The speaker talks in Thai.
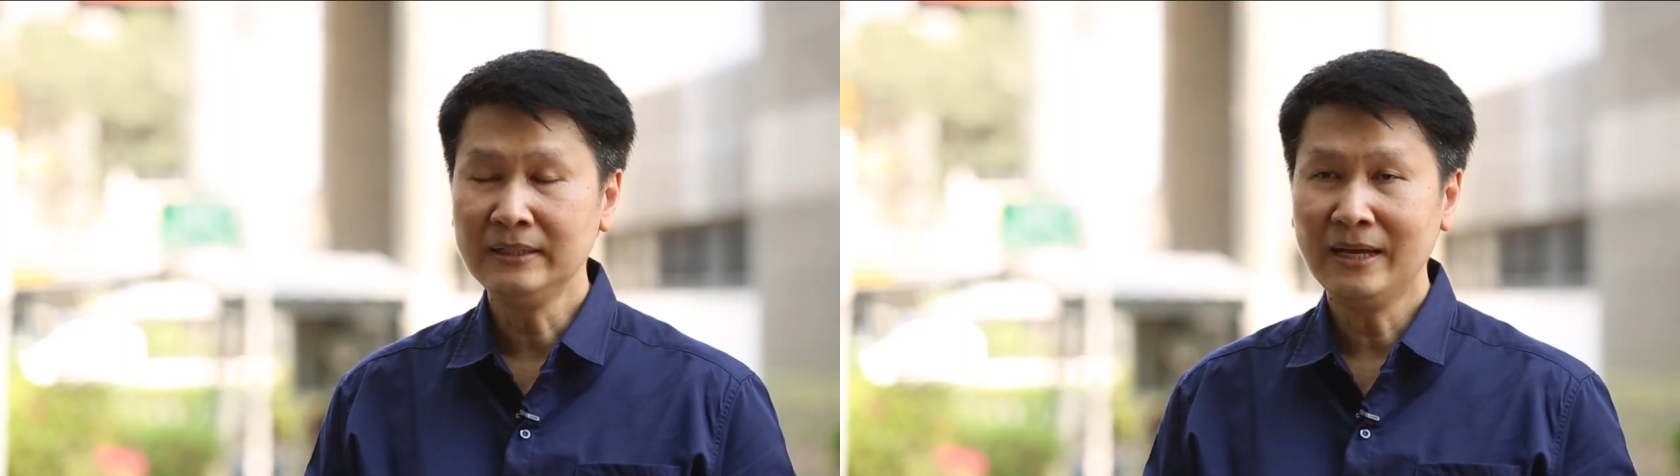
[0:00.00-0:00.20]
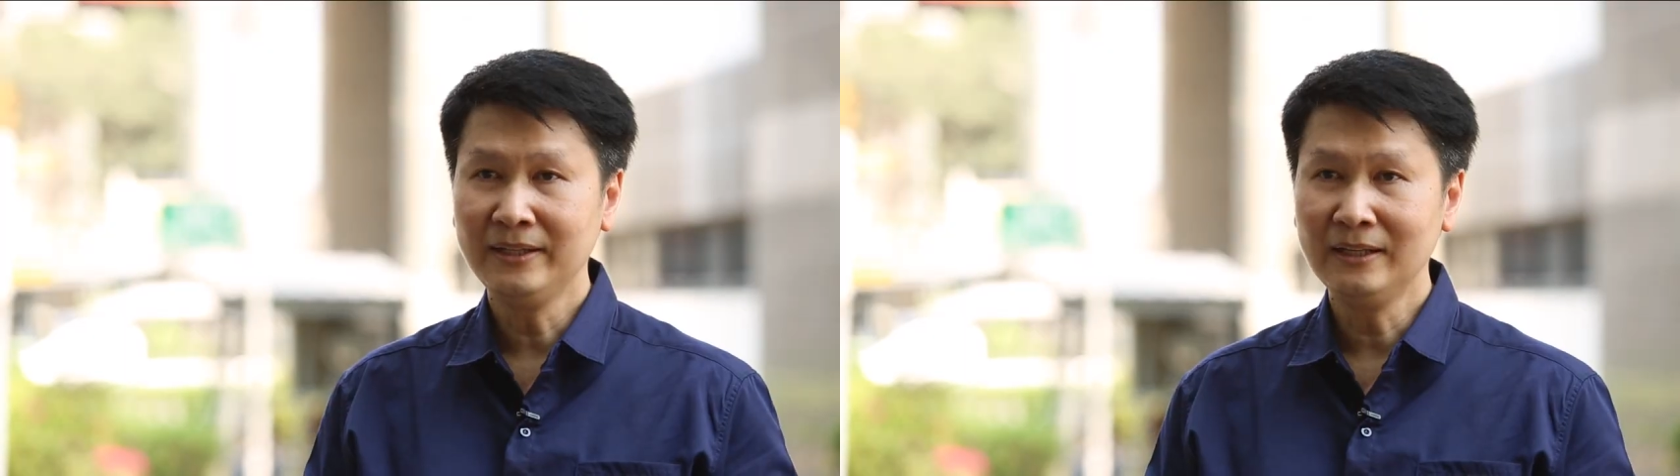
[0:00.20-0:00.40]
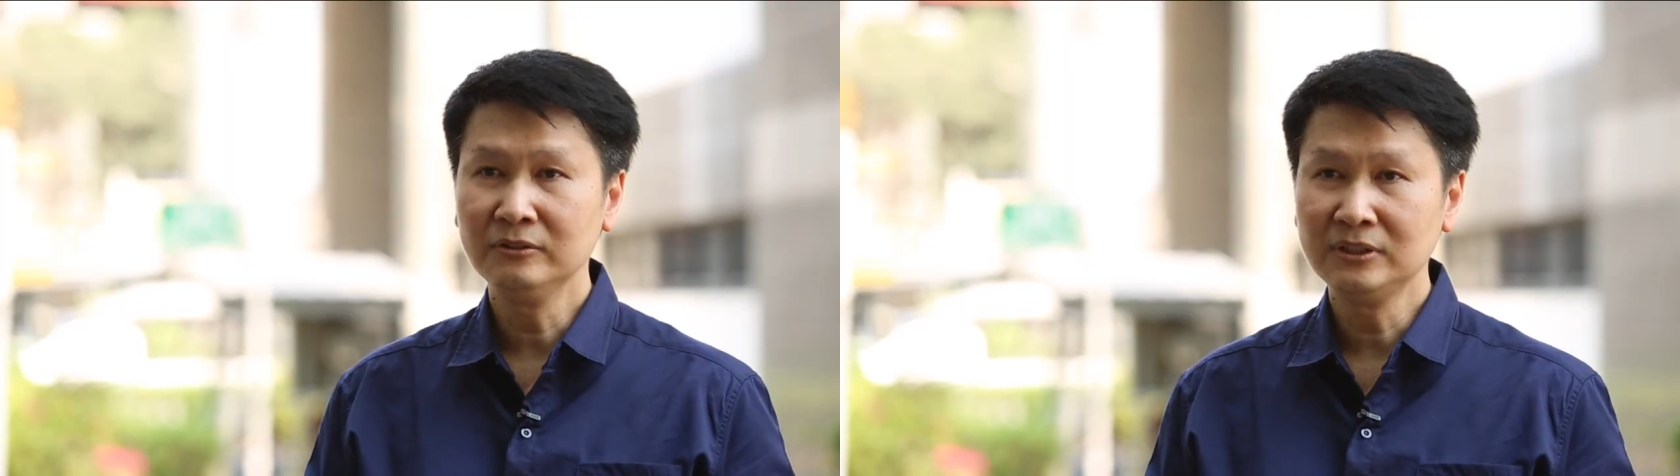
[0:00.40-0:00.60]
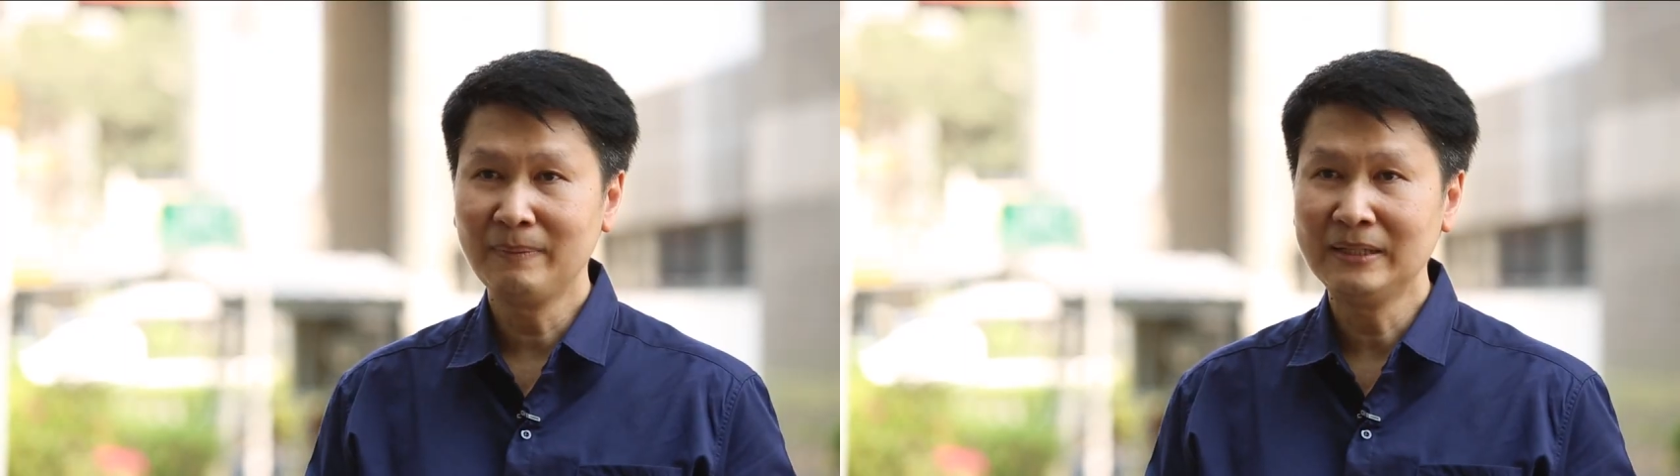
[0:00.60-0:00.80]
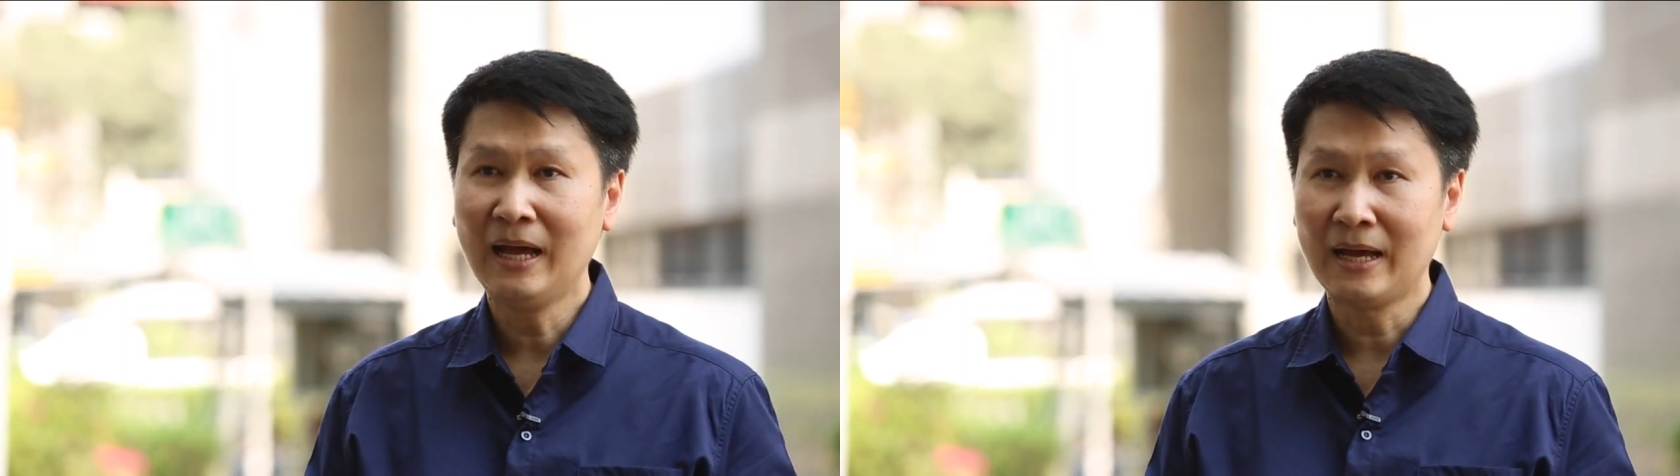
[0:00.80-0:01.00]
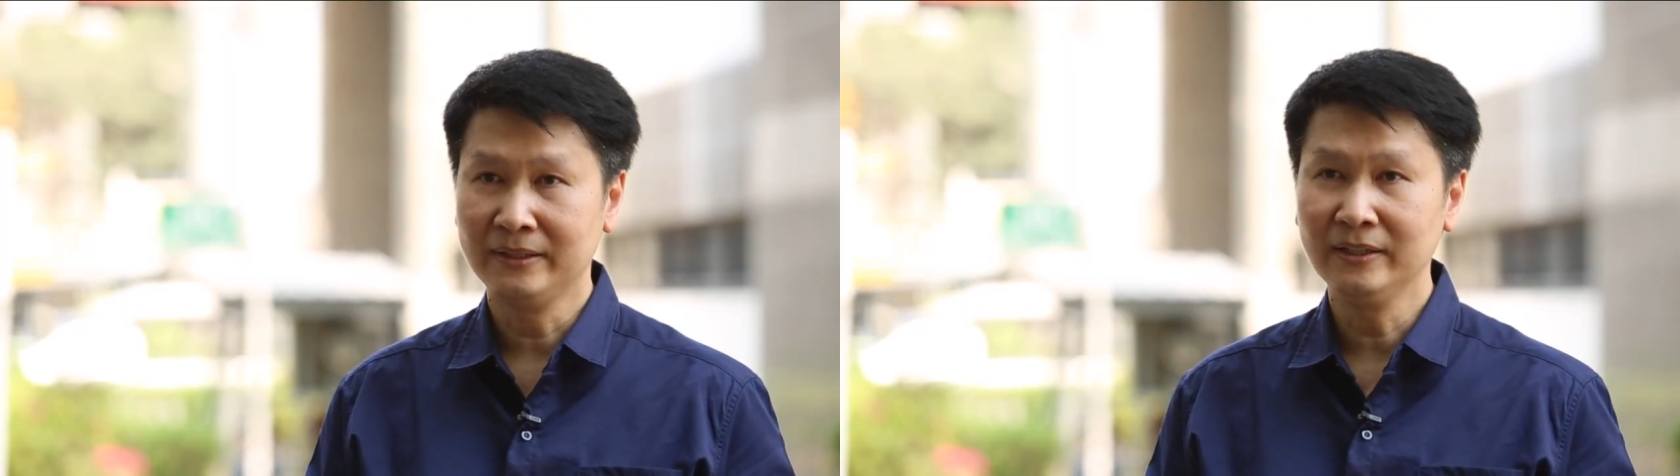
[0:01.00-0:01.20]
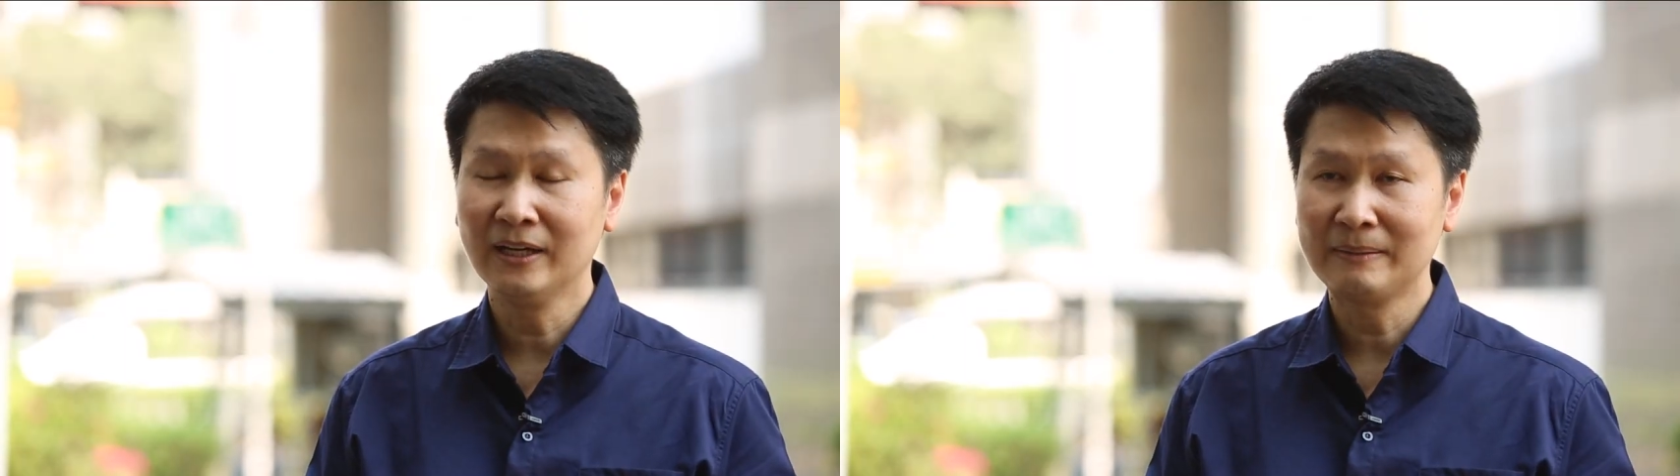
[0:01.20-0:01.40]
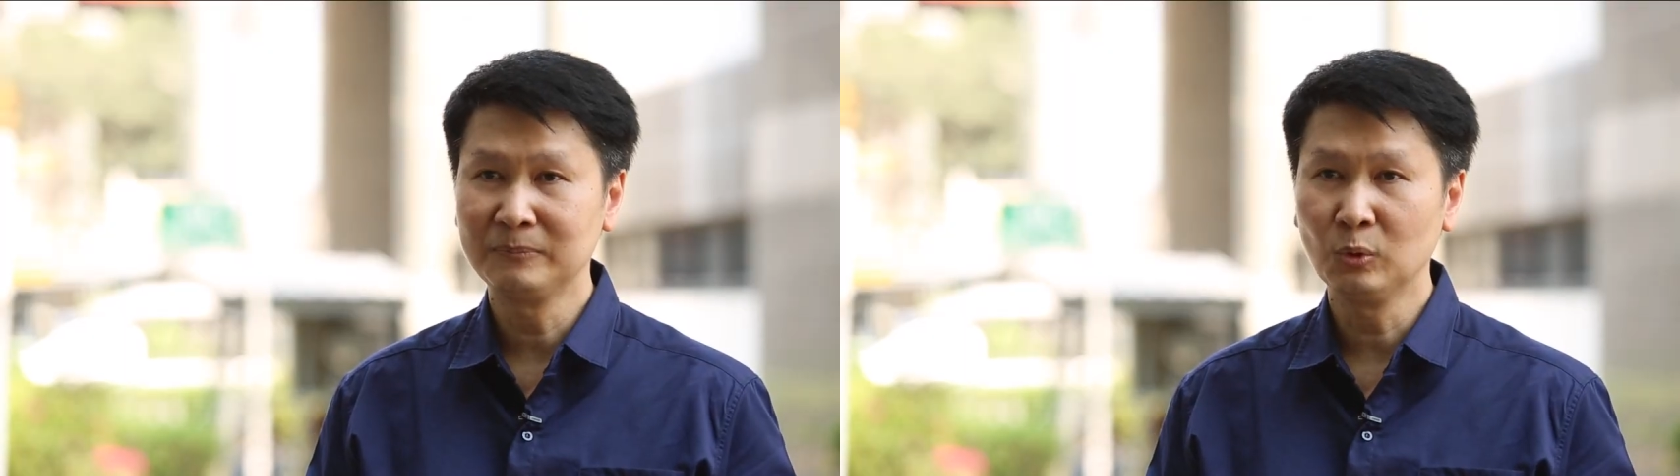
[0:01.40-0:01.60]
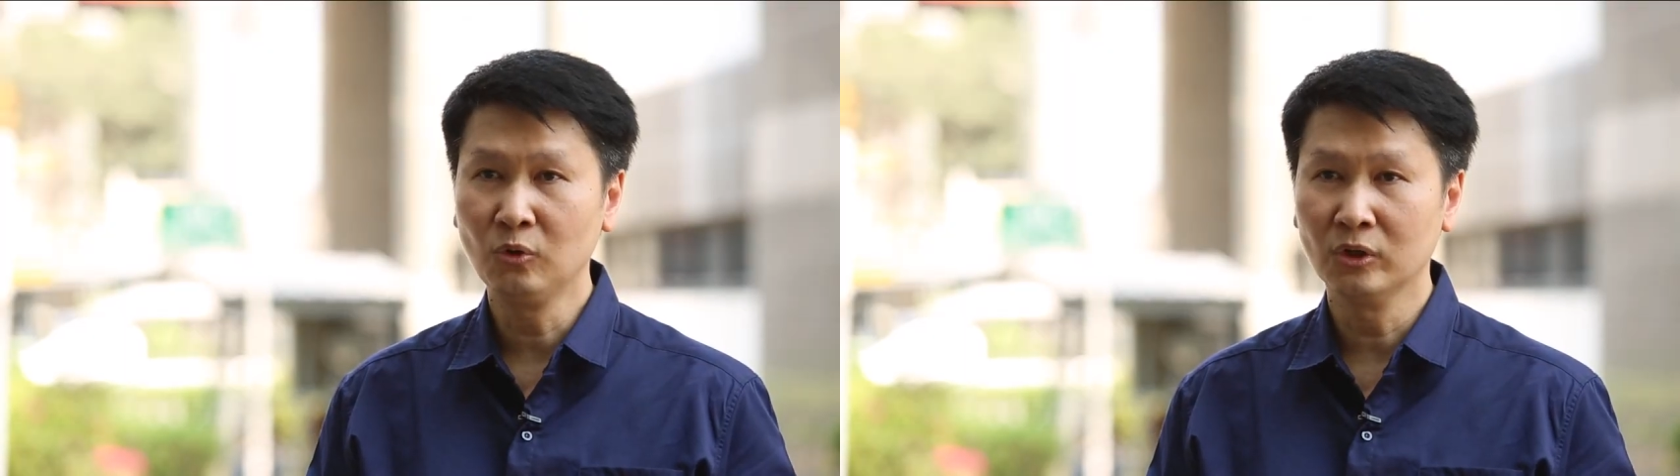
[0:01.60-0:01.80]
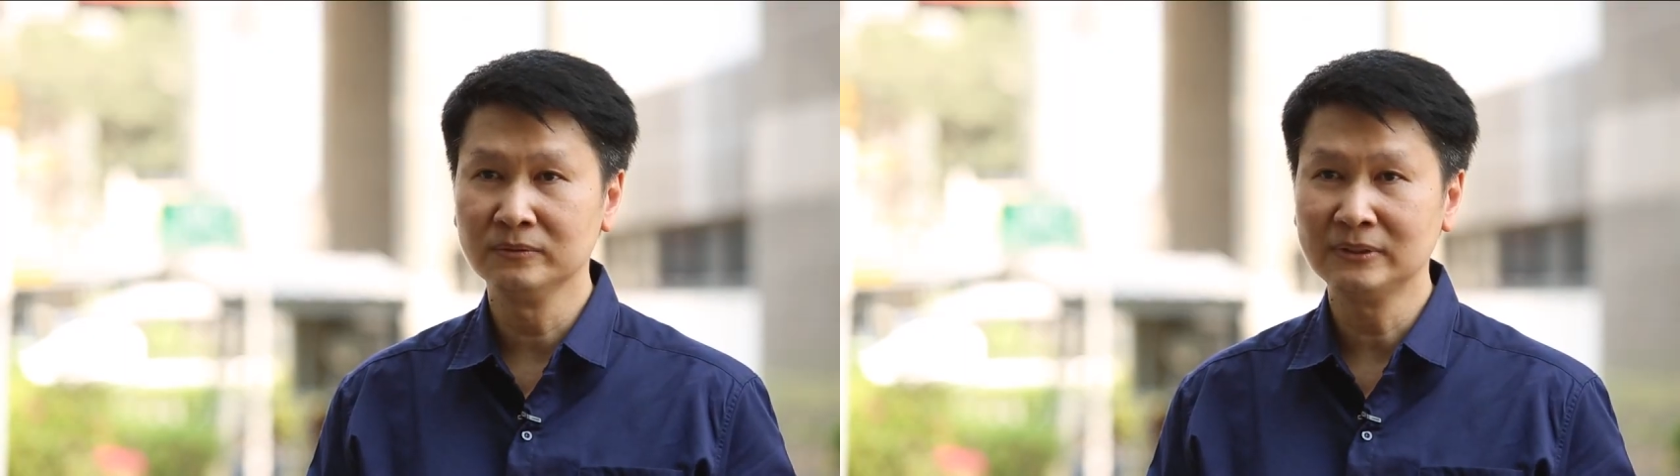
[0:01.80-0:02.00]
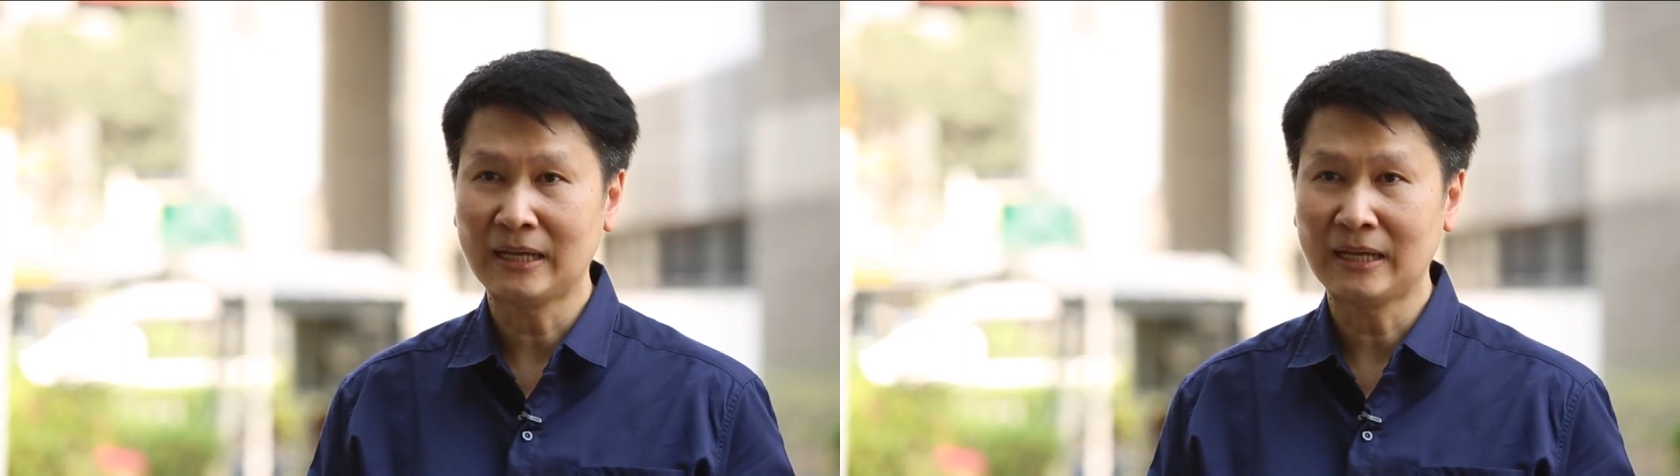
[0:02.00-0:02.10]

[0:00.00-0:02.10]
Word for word: ขณะนี้เราเจอปัญหาอย่างนี้ครับทุกคน